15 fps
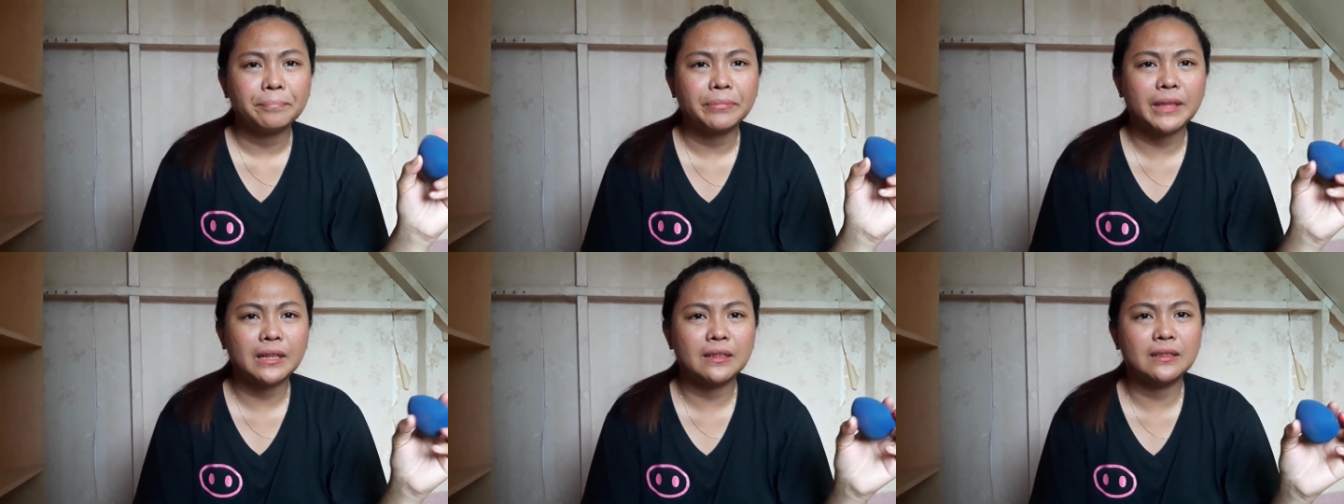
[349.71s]

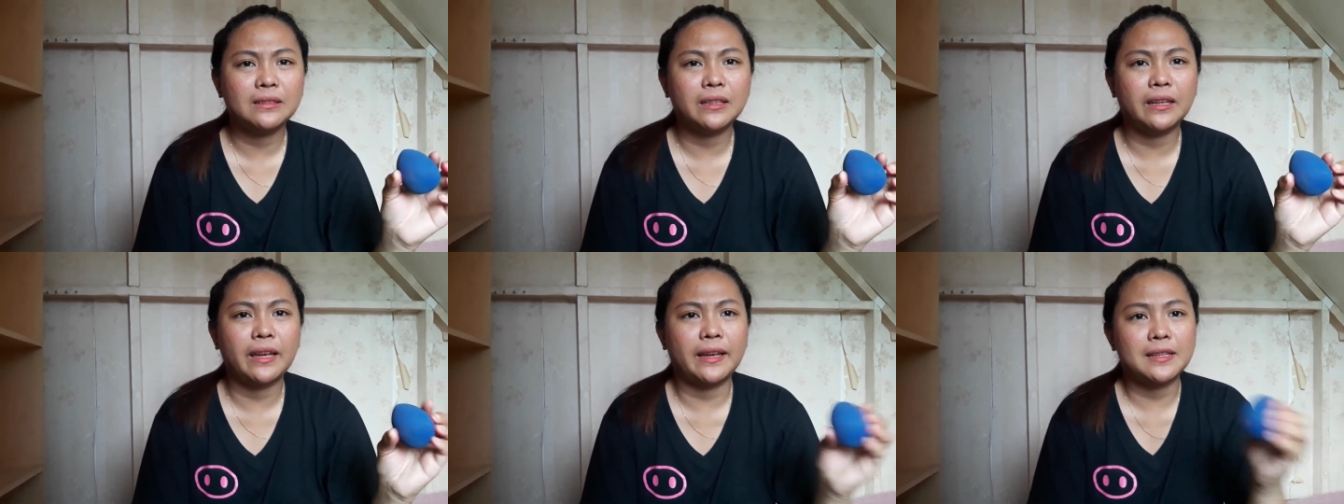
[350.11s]

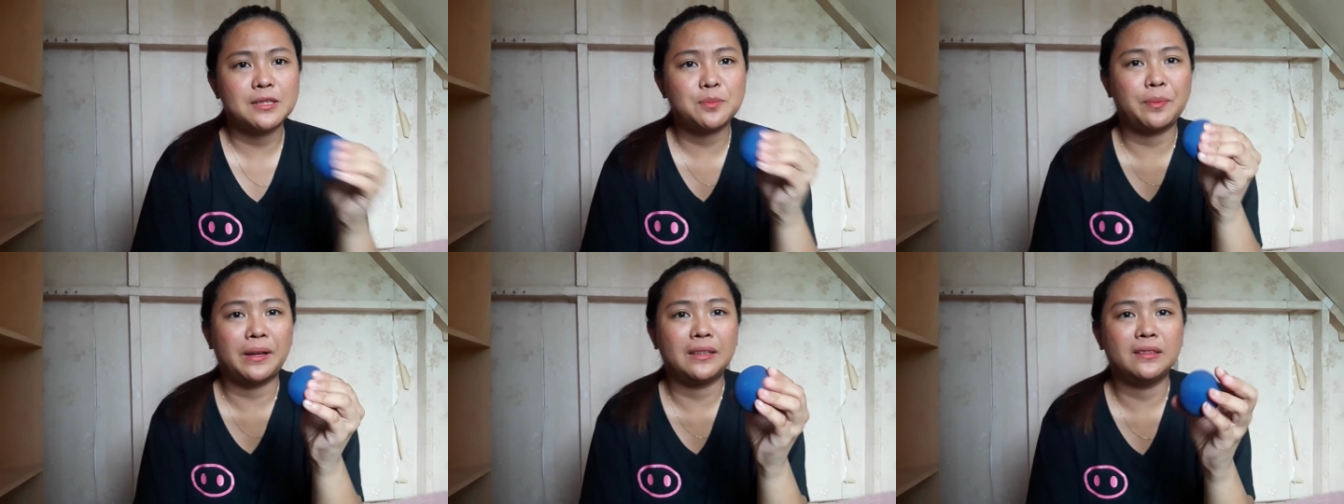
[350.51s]

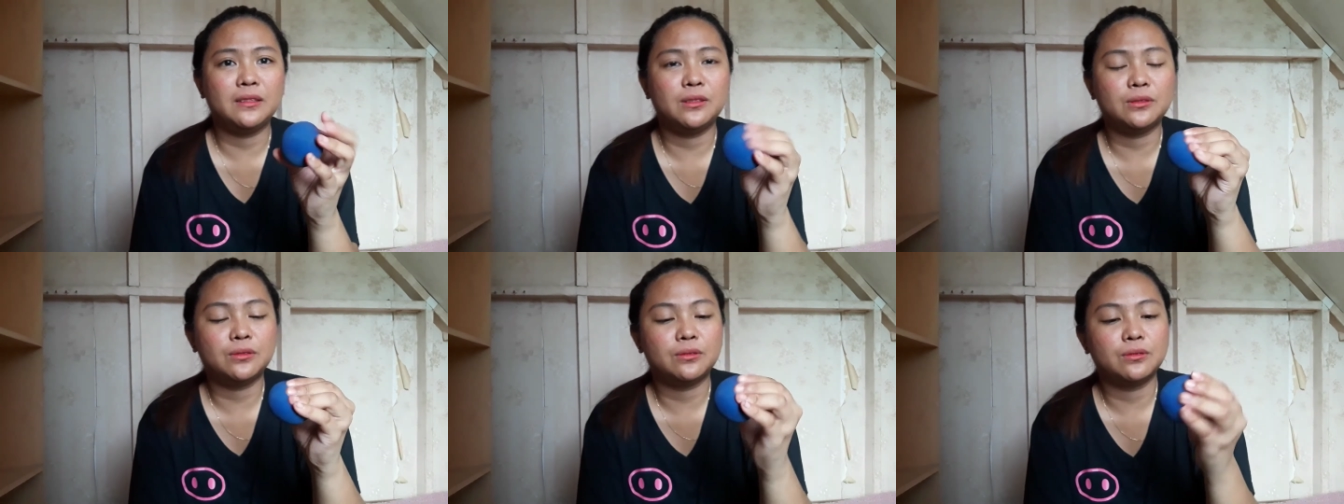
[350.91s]
nag-expand
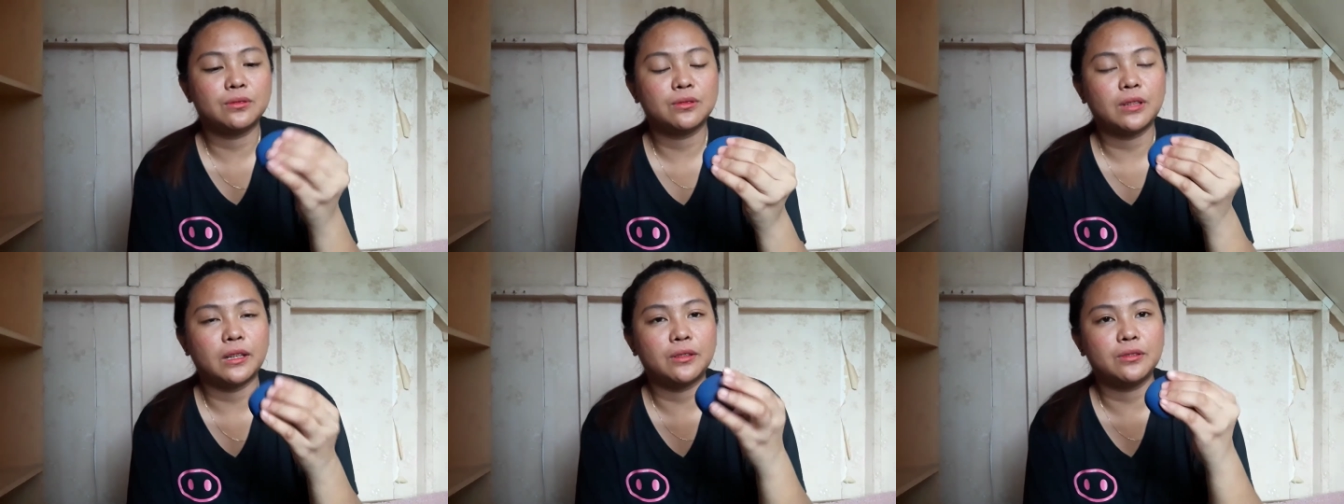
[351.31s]
yung
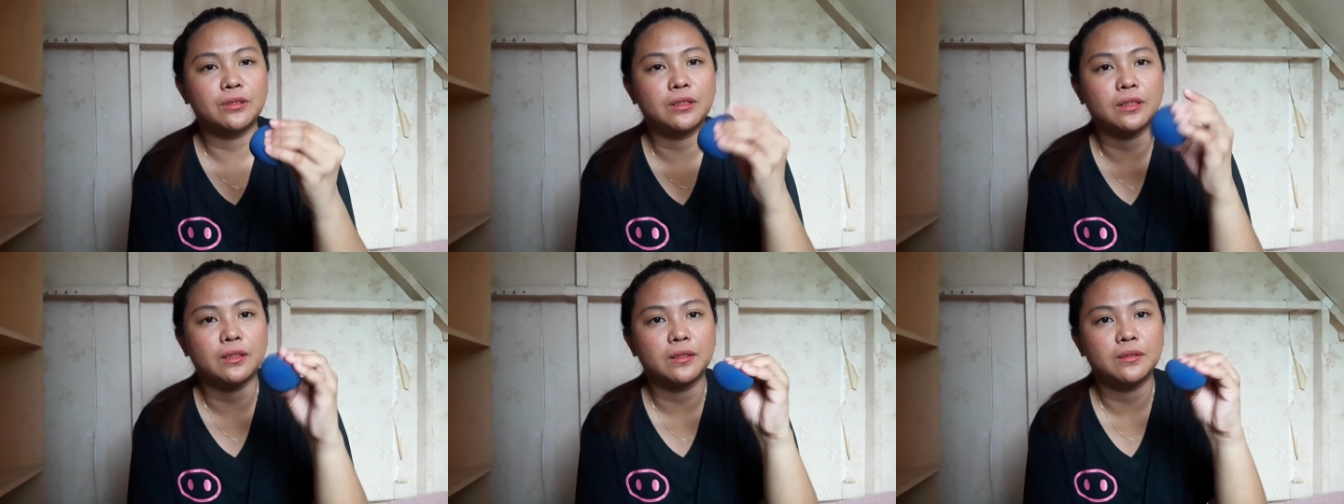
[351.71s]
ano
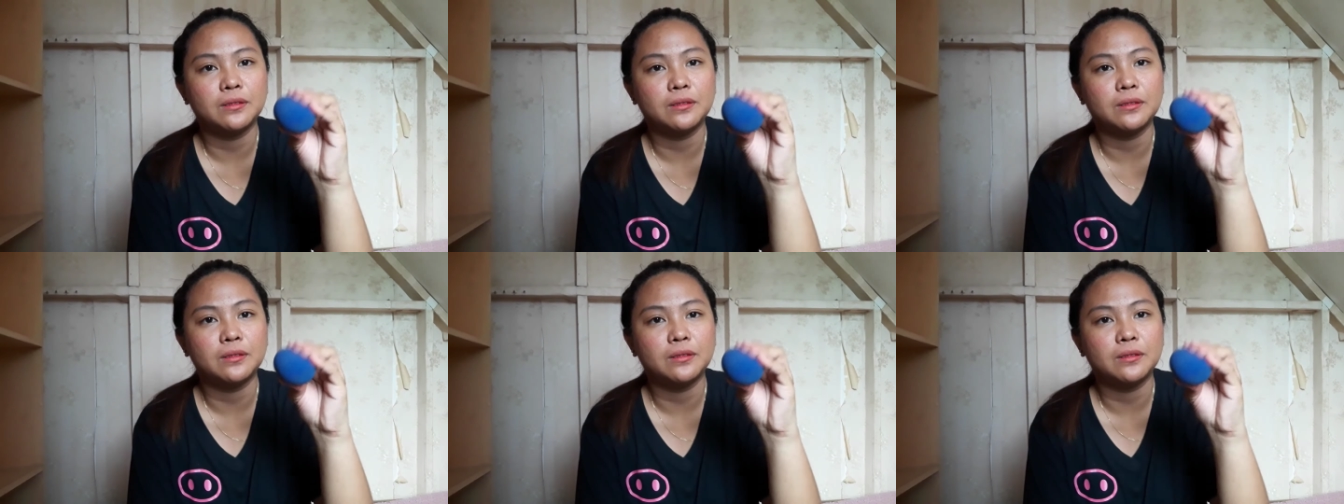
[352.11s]
niya.